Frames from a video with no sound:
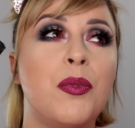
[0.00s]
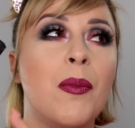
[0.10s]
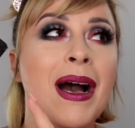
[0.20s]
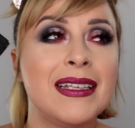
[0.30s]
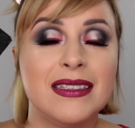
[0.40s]

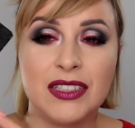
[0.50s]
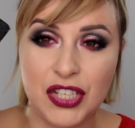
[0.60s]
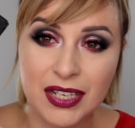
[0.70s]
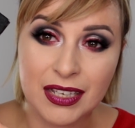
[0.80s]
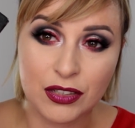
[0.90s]
pomad-
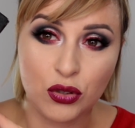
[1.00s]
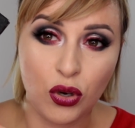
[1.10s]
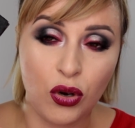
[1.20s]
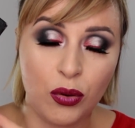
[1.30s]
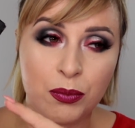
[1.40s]
cienie
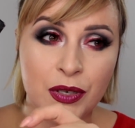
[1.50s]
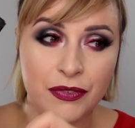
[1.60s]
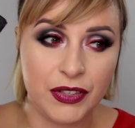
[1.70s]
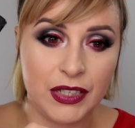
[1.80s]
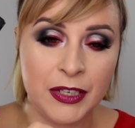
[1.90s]
do
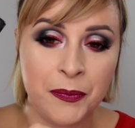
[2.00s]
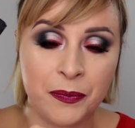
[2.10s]
brwi,